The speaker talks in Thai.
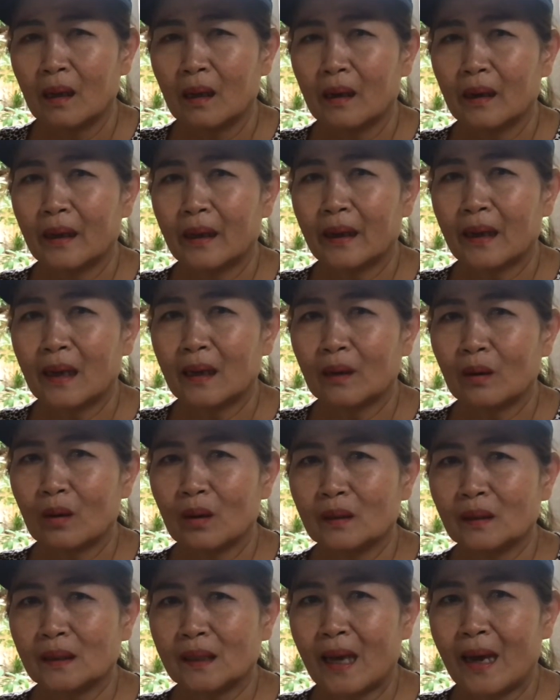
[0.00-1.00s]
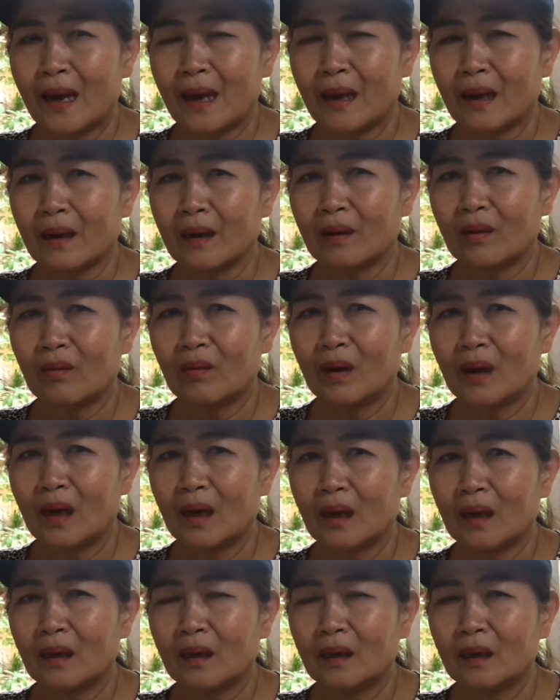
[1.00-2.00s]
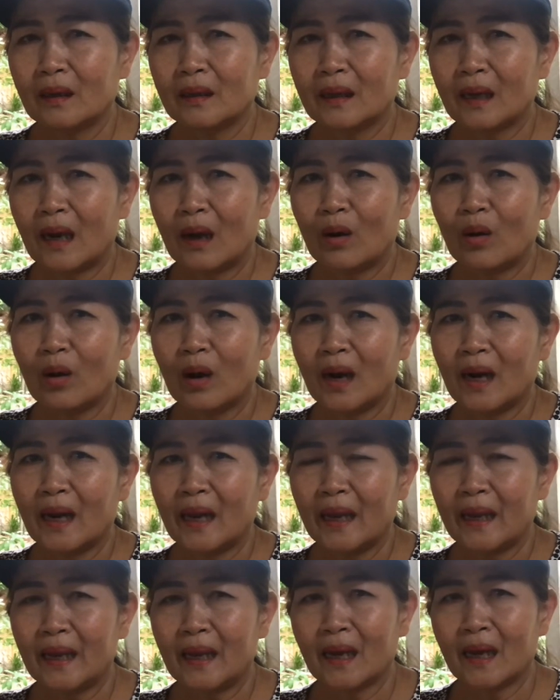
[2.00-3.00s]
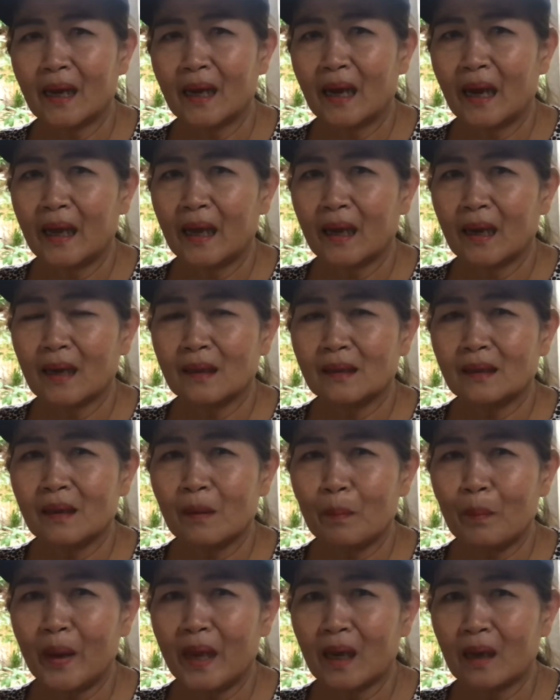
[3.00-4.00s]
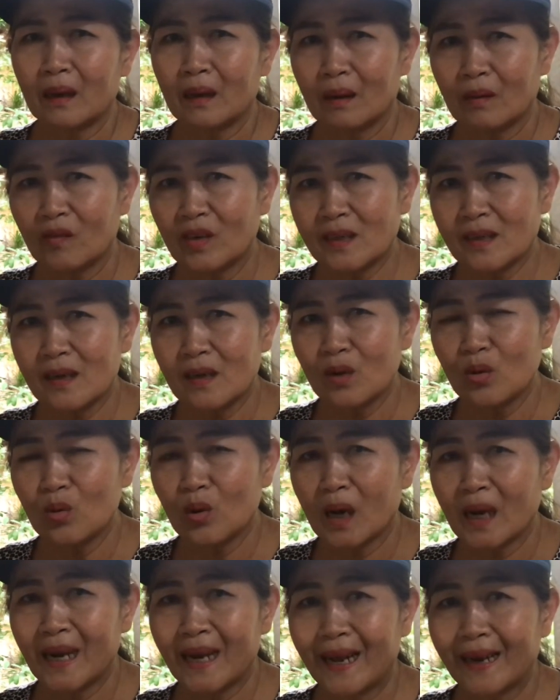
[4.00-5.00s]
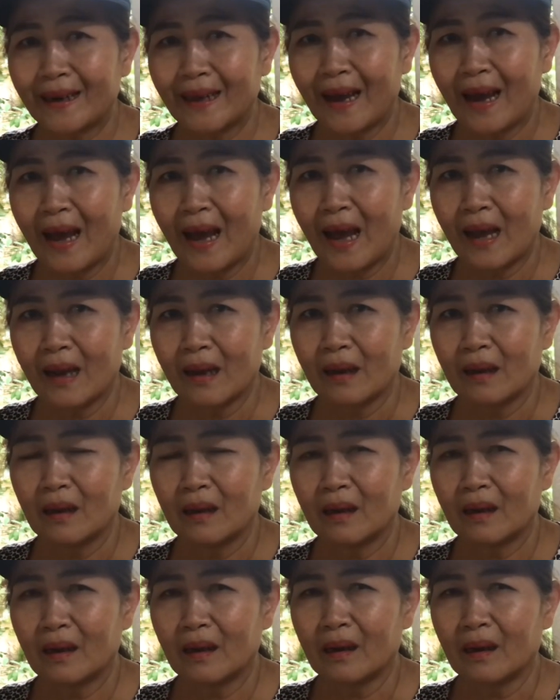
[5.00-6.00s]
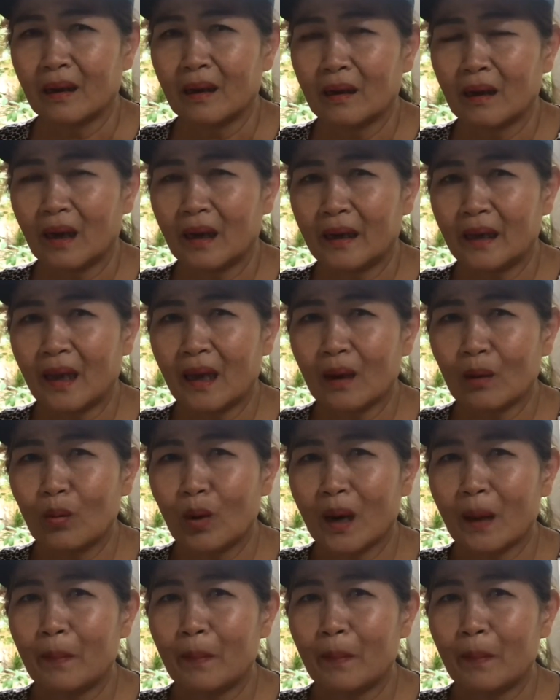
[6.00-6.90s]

ในการก่อสร้างว่าเออจะเอาอะไรยังไงค่ะ สเปควัสดุขนาดกลาง อ่าอันเนี้ยคุณรับ